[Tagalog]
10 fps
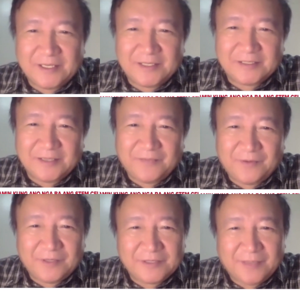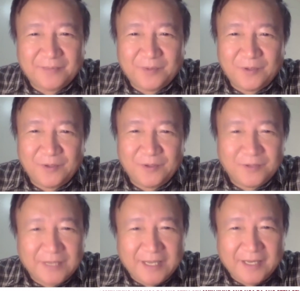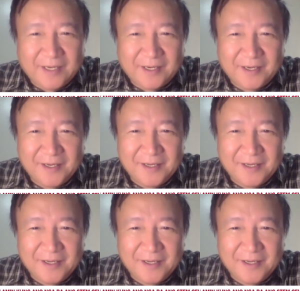uh, say for example yung deer,